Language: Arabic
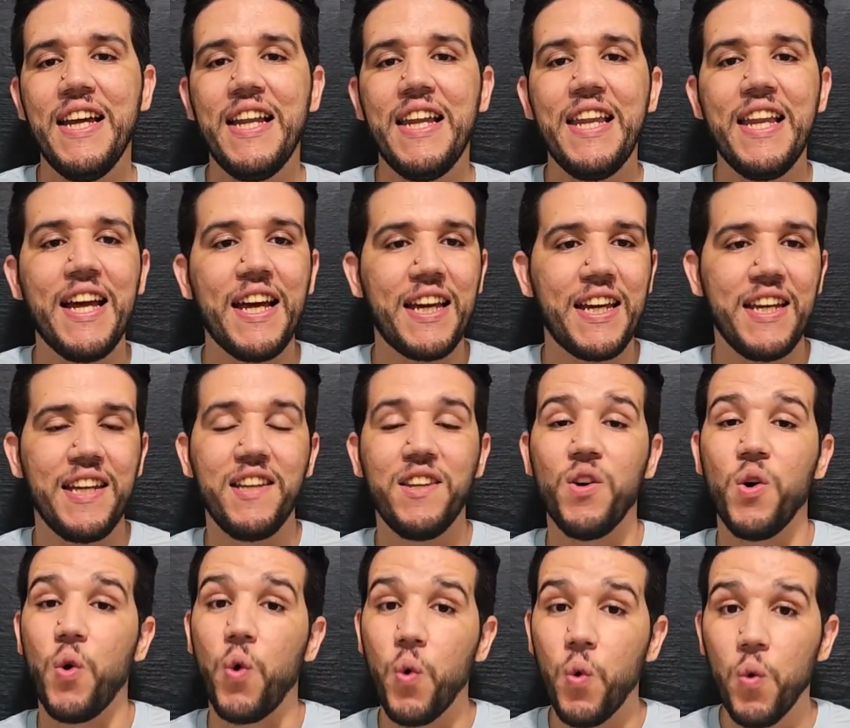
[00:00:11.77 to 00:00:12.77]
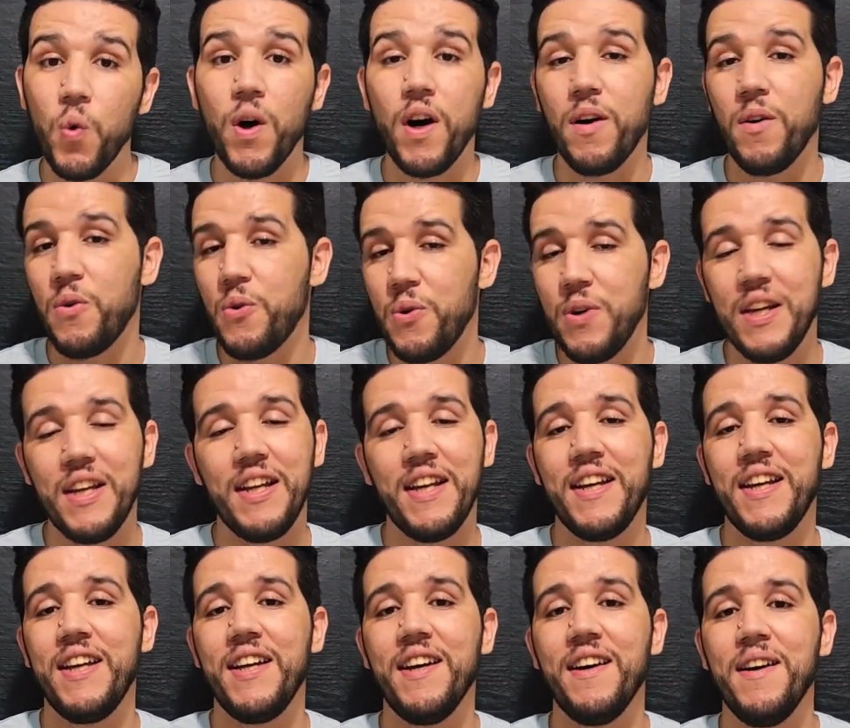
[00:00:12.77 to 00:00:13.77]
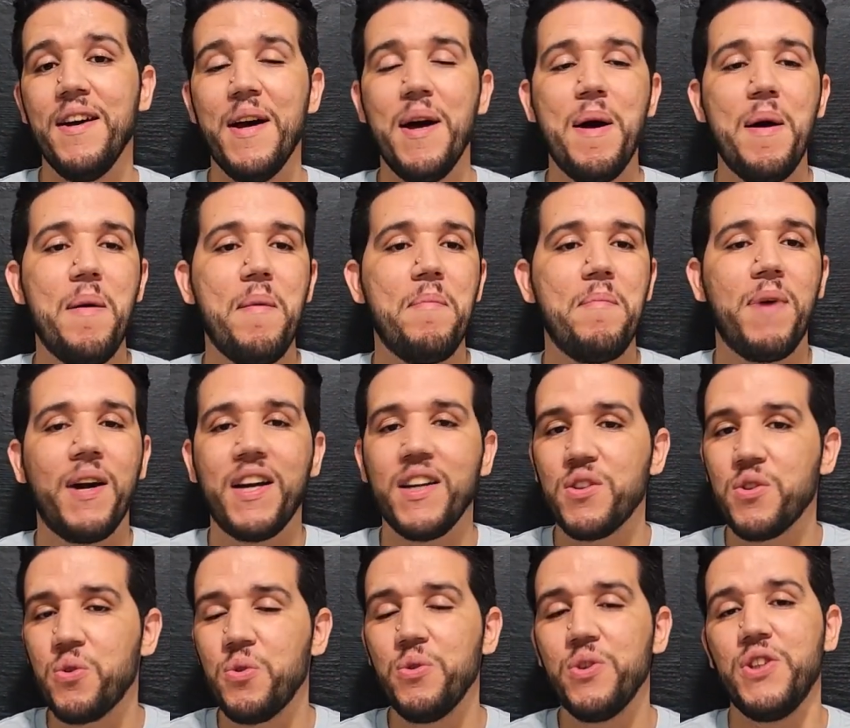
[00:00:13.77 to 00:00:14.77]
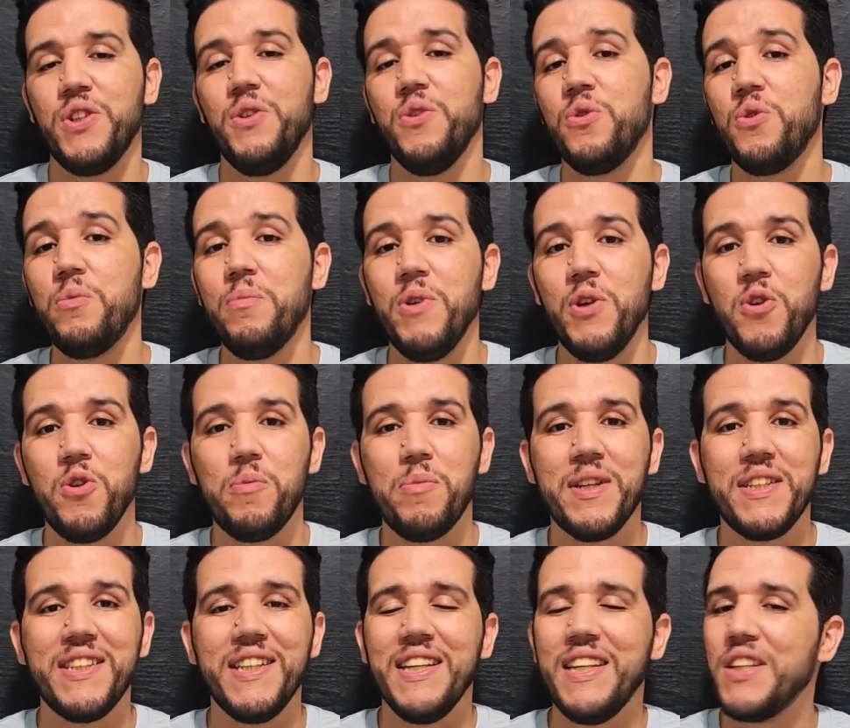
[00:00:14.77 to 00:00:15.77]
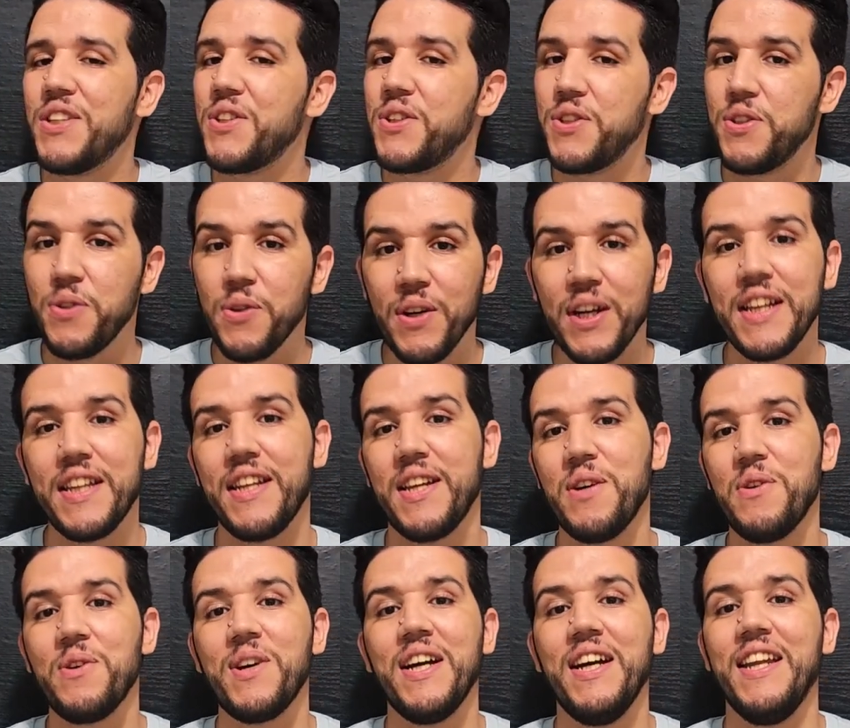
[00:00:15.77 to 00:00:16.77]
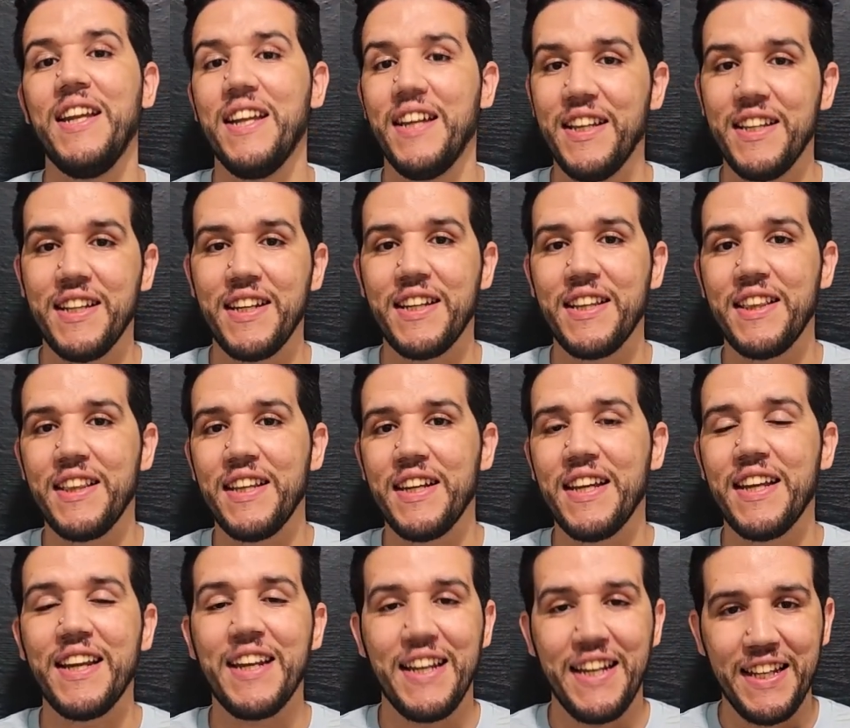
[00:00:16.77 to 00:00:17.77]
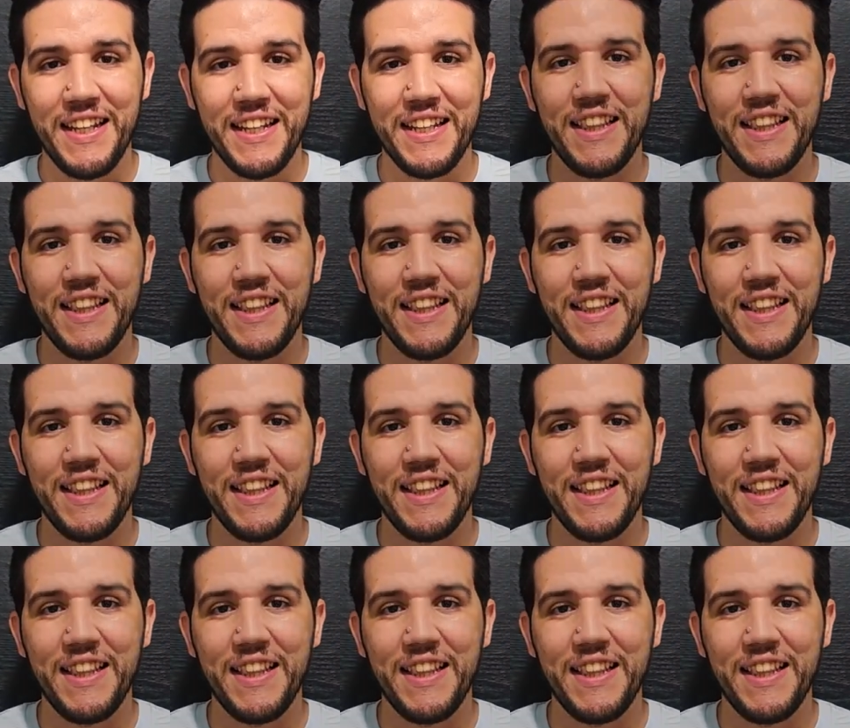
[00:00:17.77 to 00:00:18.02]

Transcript: لكن هو ولا هي ما كتكونش عنده معلومات على شنو يقدر يوقع لهذاك الطير الا